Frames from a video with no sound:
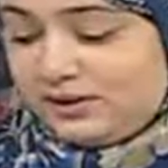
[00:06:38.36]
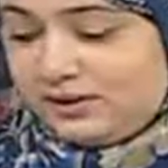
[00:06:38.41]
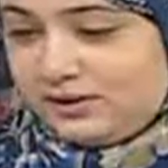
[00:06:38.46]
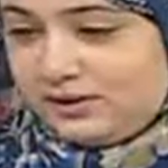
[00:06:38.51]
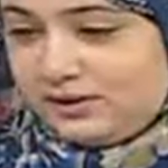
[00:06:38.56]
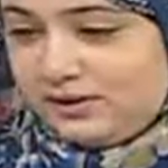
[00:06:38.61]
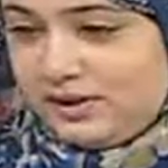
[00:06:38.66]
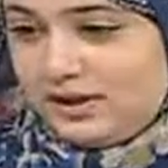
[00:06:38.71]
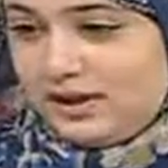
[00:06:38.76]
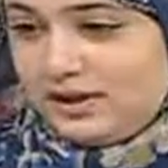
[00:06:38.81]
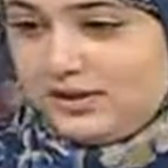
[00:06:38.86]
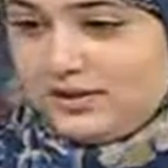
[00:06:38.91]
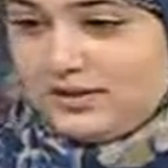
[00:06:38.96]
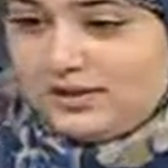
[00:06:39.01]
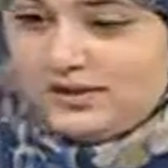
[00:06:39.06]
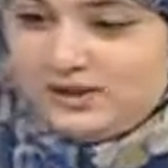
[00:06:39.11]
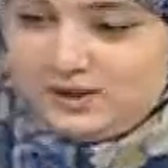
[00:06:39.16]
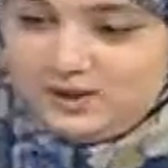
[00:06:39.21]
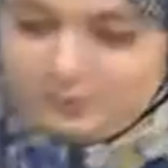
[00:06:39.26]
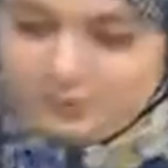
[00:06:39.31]
كده
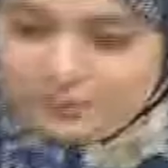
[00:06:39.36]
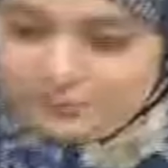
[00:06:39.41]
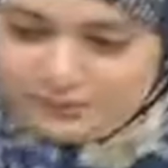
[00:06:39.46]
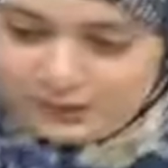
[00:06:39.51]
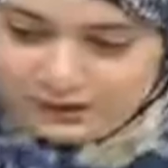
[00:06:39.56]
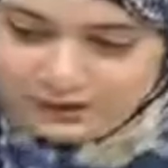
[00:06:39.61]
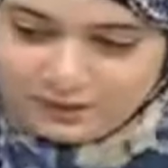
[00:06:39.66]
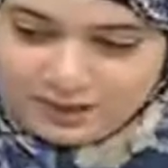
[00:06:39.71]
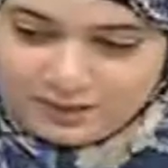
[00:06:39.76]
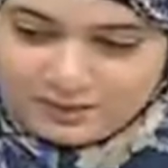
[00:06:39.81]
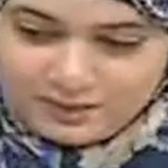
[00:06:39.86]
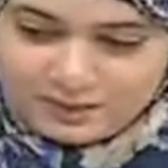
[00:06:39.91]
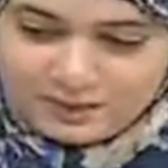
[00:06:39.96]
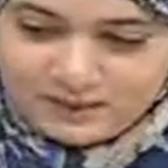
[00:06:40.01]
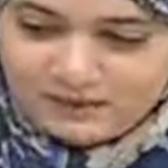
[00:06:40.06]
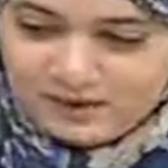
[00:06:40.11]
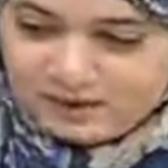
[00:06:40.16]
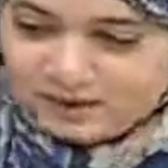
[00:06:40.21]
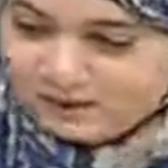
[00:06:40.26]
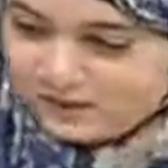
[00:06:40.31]
دي العلبه بتاعتها بيبقى
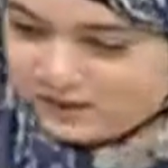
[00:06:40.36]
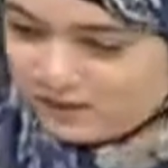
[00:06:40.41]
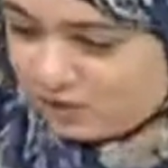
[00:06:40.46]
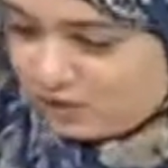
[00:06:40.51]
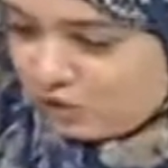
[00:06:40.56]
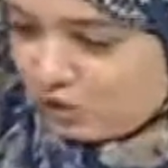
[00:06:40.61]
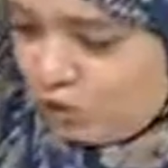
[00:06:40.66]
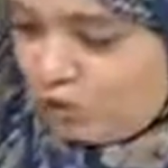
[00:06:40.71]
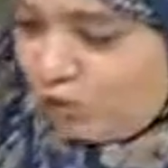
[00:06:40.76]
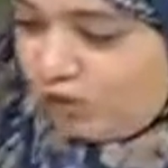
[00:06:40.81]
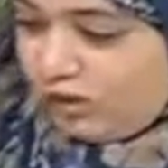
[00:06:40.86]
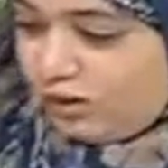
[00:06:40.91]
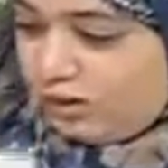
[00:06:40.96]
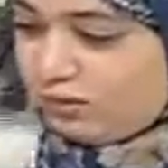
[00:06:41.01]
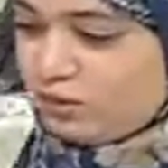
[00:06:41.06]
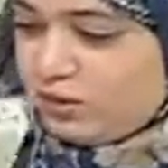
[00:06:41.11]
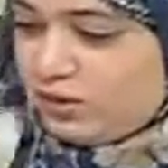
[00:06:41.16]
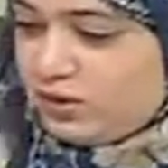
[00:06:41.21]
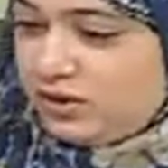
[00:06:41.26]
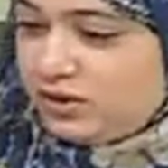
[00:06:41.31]
فيها نفس الشغل
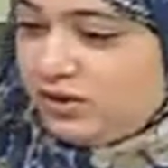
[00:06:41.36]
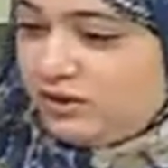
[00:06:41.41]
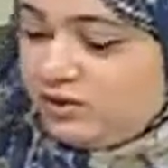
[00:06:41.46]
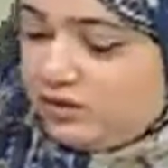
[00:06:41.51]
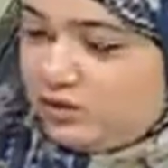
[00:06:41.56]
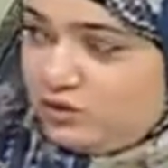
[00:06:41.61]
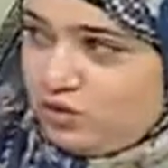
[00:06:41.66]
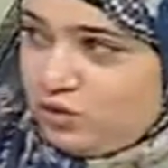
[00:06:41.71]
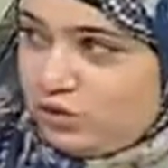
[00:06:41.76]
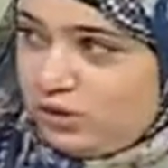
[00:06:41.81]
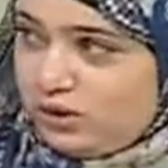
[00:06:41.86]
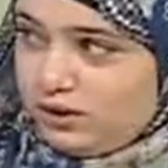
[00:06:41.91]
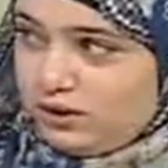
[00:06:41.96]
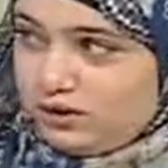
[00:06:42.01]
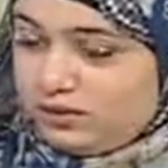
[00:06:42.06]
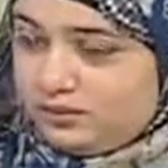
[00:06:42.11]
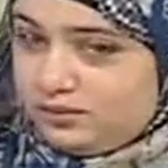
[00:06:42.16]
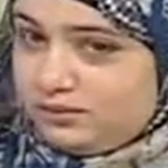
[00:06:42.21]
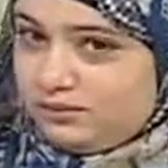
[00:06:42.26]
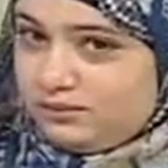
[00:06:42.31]
بصي نفس
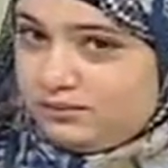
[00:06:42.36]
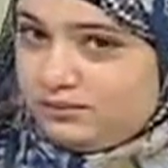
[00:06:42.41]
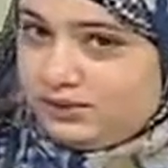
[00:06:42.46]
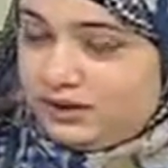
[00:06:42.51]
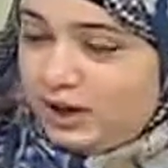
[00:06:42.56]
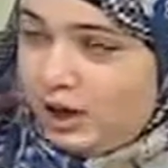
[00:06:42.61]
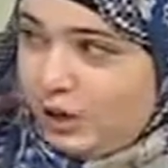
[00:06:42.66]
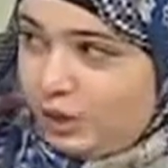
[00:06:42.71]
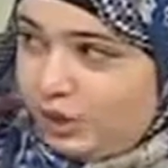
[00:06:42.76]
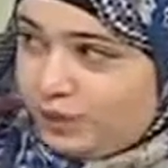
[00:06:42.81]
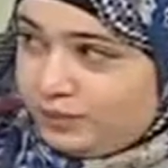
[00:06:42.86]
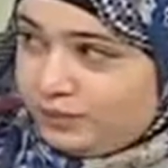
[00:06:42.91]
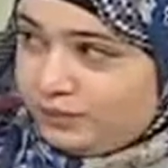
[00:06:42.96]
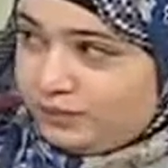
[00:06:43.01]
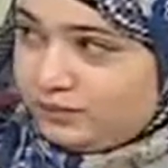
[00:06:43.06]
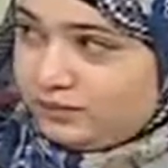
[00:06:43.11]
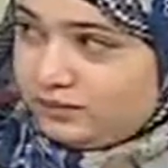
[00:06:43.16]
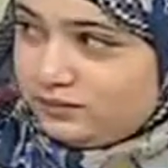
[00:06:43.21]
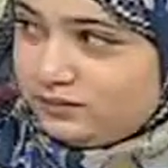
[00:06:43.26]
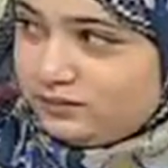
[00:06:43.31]
الشغل كله الماظ
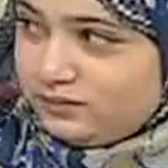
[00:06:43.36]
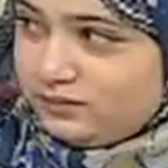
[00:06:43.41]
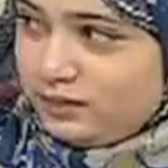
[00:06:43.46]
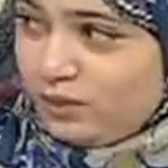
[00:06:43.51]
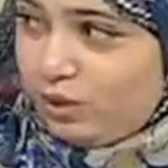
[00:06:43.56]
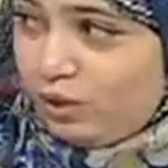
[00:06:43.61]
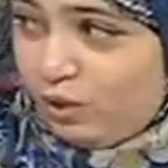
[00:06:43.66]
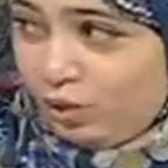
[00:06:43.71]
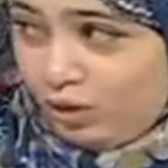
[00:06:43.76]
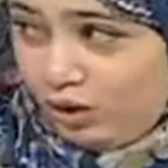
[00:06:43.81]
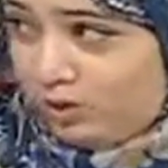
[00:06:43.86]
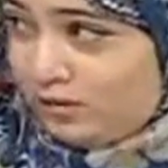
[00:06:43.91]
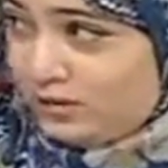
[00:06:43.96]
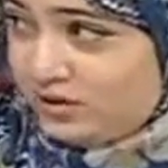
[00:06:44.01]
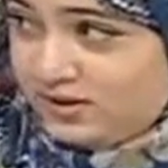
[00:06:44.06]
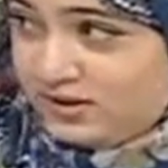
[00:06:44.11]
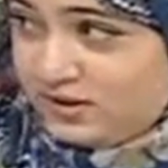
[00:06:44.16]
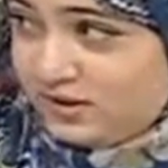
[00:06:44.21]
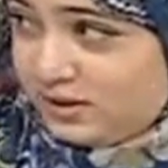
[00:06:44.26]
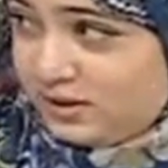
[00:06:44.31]
ازاز كله
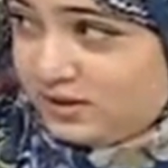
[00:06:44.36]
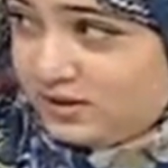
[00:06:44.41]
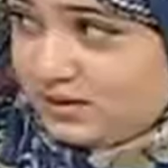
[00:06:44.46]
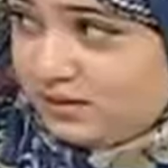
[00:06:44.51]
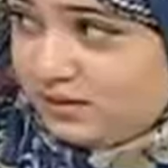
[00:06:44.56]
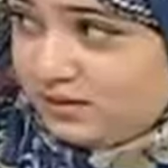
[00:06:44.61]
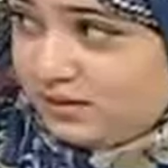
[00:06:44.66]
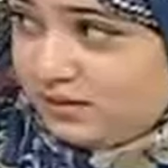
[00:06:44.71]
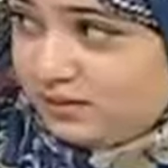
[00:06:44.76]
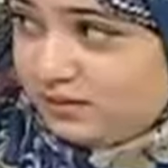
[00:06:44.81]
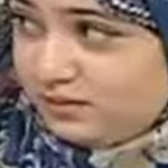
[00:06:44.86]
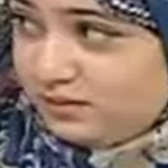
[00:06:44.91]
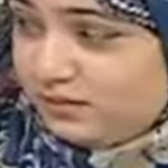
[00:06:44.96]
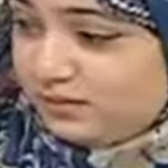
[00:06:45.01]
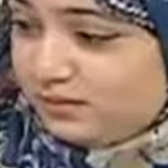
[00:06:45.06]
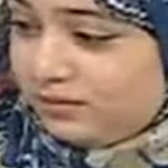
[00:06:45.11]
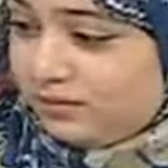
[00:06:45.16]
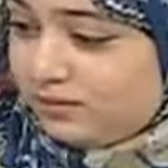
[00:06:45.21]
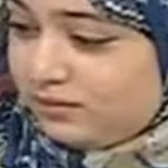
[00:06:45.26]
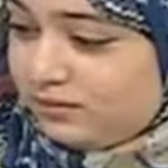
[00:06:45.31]
الماظ ازاز و...
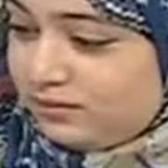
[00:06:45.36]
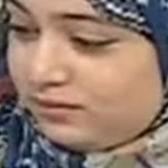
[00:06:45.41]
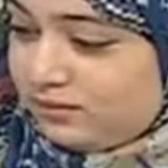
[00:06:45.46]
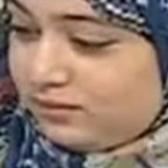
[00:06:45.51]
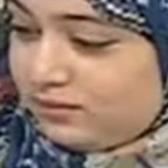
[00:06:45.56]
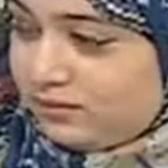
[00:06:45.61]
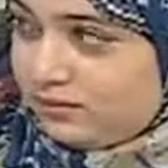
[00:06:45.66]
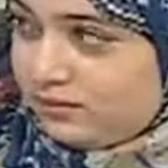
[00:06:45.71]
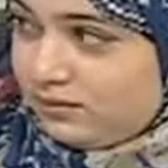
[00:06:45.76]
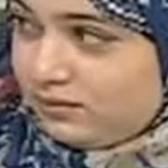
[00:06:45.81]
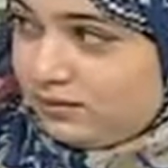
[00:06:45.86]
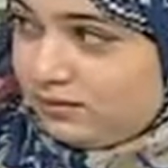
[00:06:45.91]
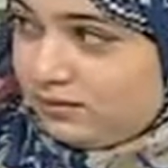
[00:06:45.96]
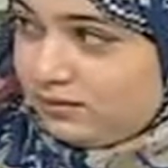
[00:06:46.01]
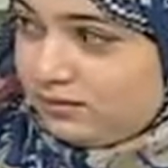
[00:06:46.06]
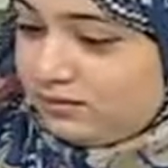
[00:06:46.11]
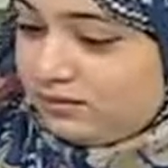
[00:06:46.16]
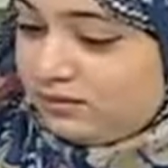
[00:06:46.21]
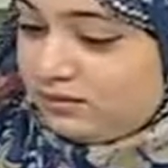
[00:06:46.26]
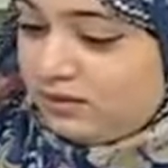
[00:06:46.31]
وتل
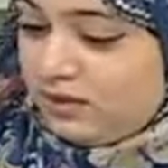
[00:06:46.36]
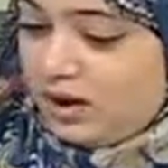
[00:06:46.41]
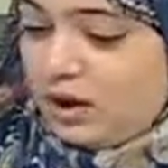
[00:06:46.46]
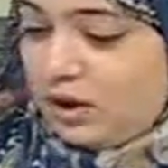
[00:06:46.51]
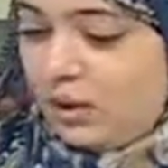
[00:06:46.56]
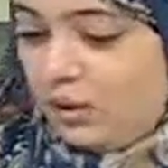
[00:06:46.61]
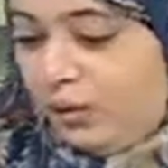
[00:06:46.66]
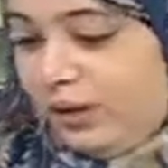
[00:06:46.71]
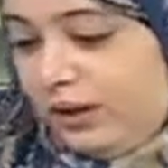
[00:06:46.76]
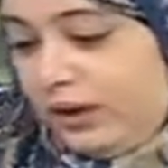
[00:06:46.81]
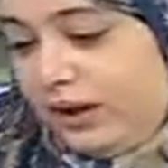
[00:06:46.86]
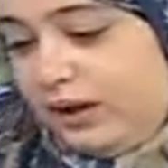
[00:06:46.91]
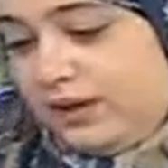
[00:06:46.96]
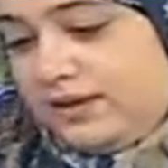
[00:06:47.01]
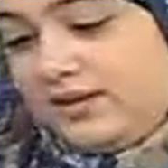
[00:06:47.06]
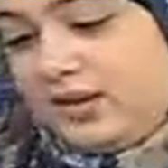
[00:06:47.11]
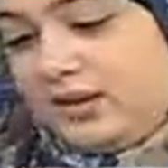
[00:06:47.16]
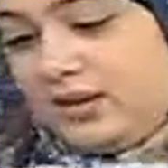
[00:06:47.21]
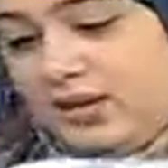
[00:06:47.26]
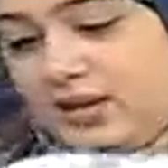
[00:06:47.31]

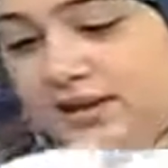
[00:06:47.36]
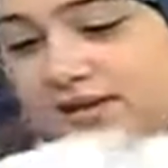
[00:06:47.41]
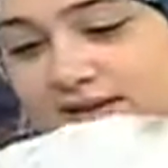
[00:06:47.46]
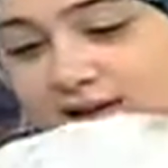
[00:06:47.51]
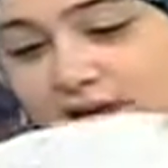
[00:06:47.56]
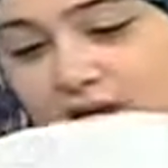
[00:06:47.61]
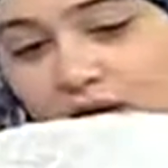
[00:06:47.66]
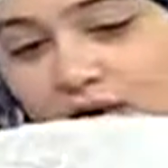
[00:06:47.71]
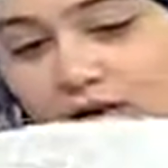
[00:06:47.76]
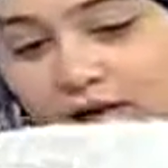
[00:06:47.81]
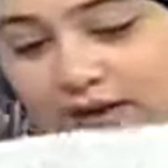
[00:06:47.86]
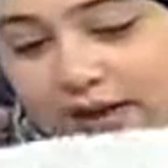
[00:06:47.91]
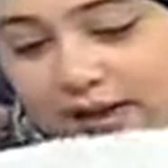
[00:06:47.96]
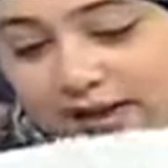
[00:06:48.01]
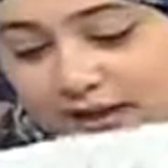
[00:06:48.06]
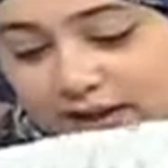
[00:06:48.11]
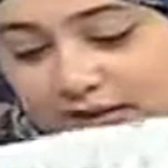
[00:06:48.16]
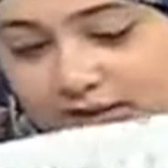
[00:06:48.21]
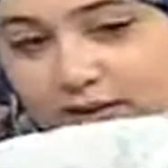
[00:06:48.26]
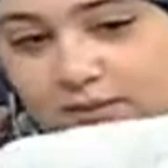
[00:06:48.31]
والصينيه دي اه اللي
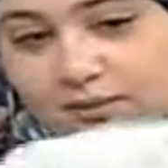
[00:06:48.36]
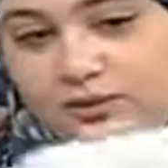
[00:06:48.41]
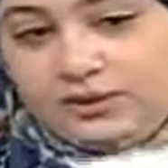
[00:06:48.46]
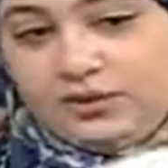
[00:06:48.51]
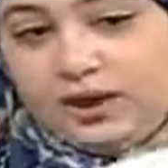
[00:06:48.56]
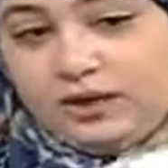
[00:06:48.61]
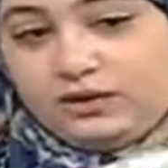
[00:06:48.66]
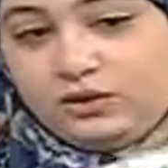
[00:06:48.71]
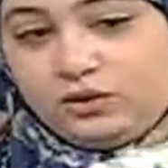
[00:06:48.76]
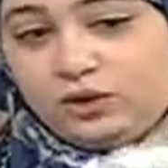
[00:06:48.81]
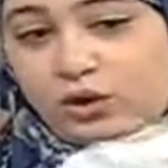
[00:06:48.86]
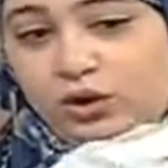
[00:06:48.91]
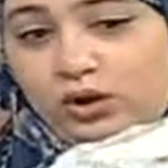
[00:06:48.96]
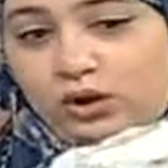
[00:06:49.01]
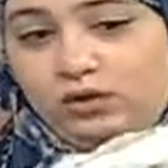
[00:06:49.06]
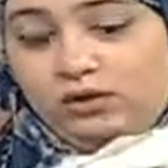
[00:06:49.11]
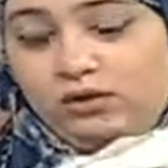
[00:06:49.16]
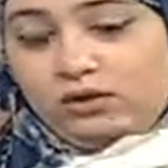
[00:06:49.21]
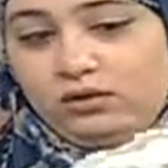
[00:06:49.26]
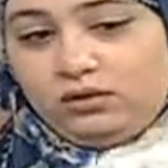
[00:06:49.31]
عليها ده من تحت تل
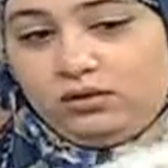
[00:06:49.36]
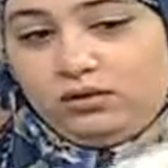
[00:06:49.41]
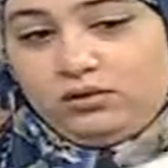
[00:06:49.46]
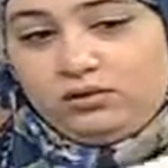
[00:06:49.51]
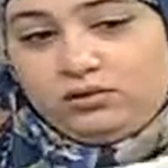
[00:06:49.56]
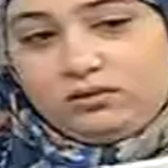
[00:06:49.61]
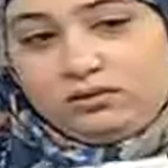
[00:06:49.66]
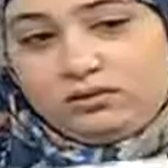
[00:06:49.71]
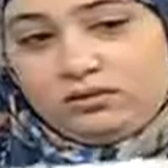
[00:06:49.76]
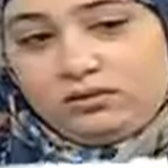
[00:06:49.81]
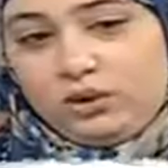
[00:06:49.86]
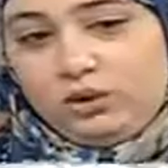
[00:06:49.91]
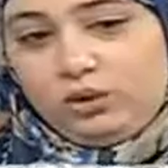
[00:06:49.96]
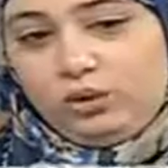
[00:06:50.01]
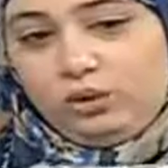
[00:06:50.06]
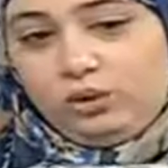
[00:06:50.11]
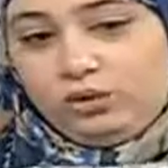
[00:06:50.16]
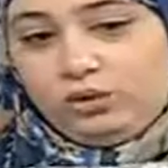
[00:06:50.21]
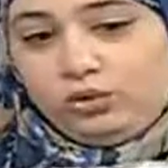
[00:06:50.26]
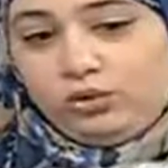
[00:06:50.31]
اه ده
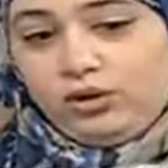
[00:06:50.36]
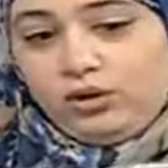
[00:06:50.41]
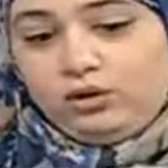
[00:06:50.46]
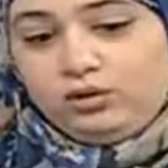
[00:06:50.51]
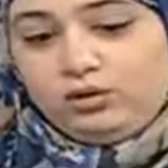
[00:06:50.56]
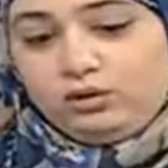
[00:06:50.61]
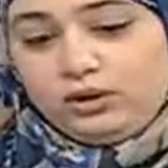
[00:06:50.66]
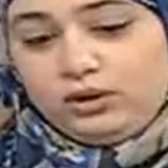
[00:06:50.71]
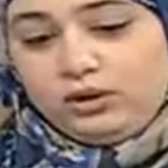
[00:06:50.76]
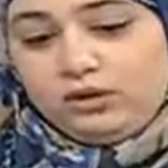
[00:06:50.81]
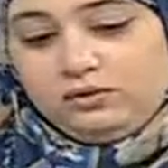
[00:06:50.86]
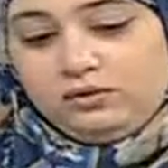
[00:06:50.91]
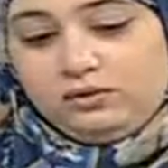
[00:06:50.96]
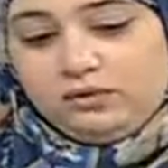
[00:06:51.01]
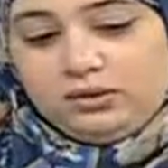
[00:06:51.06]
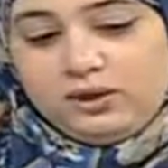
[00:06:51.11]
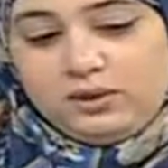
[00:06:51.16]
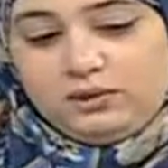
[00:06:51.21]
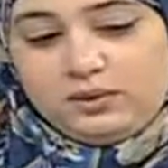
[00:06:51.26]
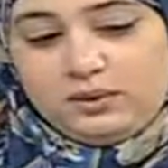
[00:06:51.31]
كله تل واللي فوق
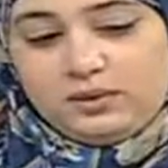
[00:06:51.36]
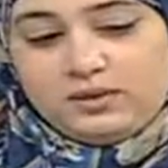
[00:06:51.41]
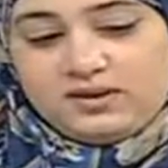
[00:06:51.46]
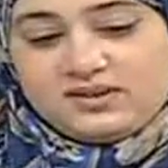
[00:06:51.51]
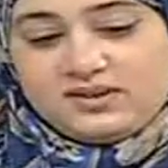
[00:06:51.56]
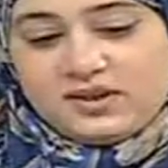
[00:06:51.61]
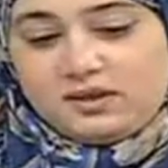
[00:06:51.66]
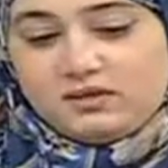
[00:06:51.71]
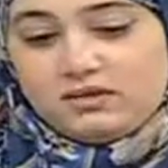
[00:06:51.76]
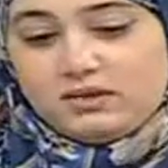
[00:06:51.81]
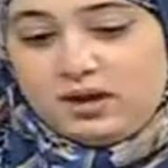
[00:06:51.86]
ده بيبقى زي